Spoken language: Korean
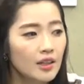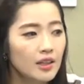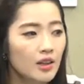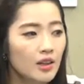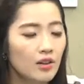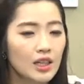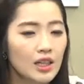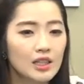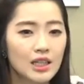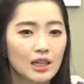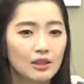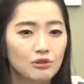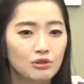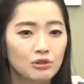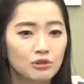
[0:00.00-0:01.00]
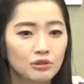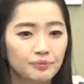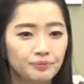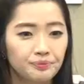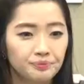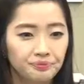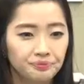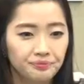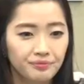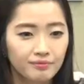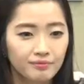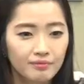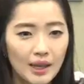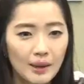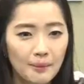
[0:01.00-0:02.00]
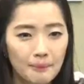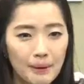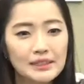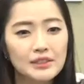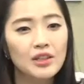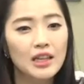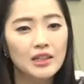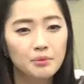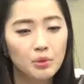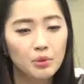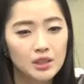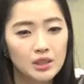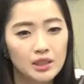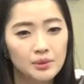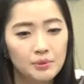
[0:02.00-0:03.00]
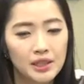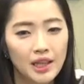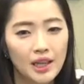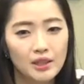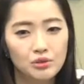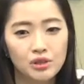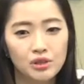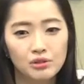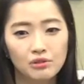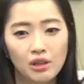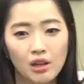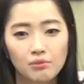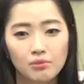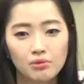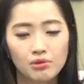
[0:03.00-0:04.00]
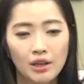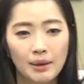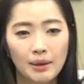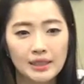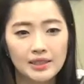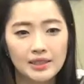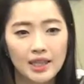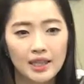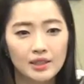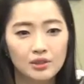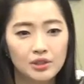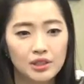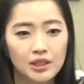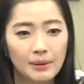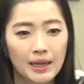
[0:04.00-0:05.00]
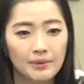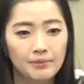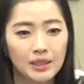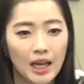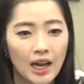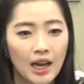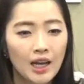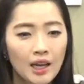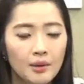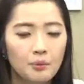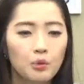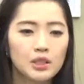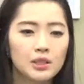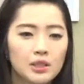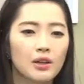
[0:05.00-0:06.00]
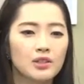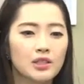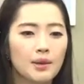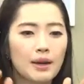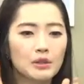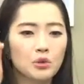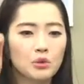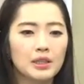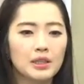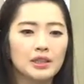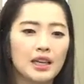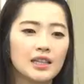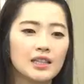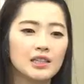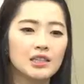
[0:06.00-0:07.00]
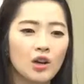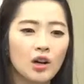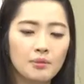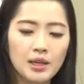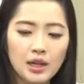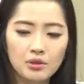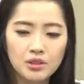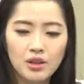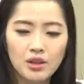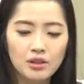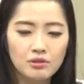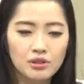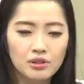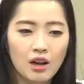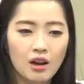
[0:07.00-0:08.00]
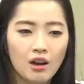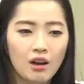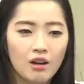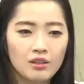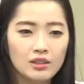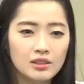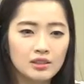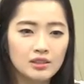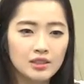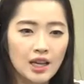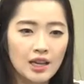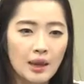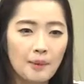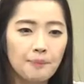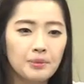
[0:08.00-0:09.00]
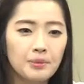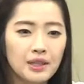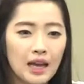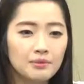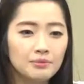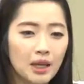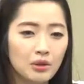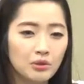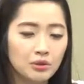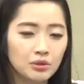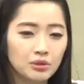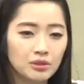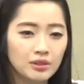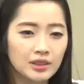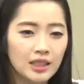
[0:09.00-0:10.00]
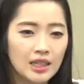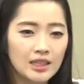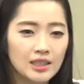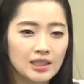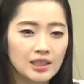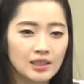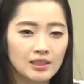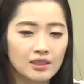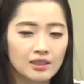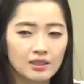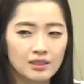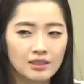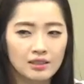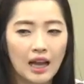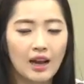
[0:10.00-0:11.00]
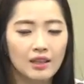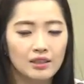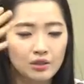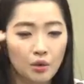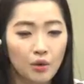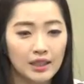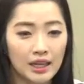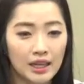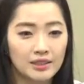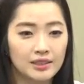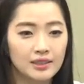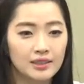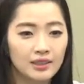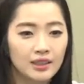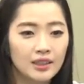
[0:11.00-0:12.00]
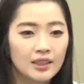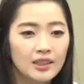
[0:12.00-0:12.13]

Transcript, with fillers: 이렇게 자꾸 발전하는 모습 기대해 주시고요. 무궁화 많이 사랑해 주시기 바랍니다. 보시면 제 방송 밑에 이처럼이라고 써 있고요. 그 제 예쁜 아름다운 사진, 그 나, 저와 다른